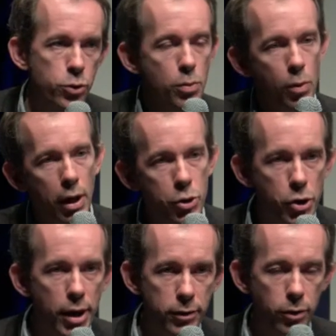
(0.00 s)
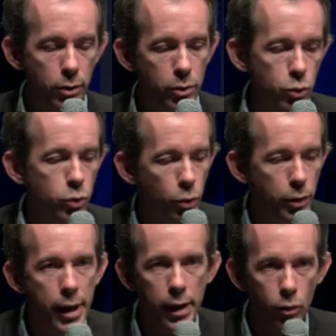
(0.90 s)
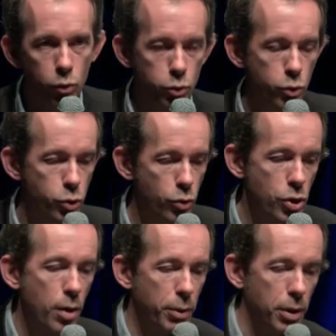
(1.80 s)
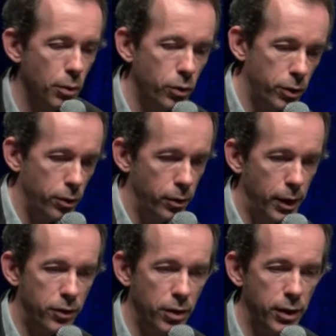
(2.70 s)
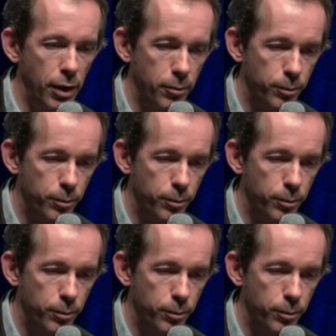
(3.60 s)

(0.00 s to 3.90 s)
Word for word: tu me rachètes du tonnerre ou tu changes l'imprimante, etc.